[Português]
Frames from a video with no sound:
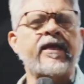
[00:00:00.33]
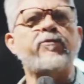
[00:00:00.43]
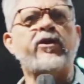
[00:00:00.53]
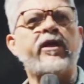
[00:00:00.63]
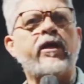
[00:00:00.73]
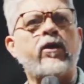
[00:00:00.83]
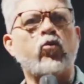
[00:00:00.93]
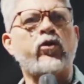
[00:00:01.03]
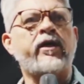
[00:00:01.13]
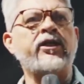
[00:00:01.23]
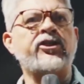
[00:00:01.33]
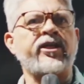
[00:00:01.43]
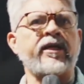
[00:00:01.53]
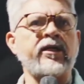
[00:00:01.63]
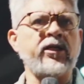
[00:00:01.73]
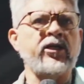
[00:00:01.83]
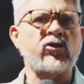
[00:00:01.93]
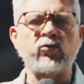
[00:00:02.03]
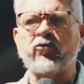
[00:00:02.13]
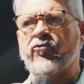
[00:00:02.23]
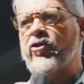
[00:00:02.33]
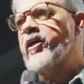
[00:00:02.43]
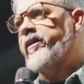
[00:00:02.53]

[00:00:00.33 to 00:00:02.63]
Sabe que o cristianismo